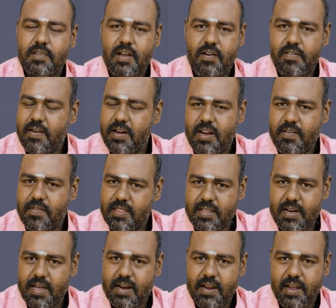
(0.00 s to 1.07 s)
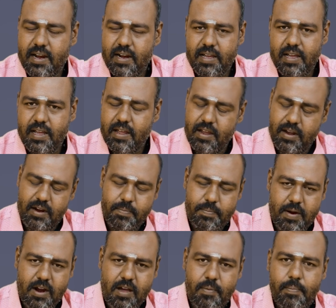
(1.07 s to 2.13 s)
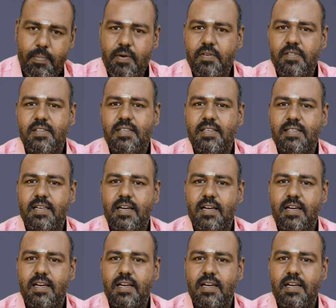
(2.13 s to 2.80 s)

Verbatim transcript: அவர் வீட்டுக்கு வந்த நேரம் எங்களுக்கு எங்களுக்கு பணம் அப்படி வந்துச்சு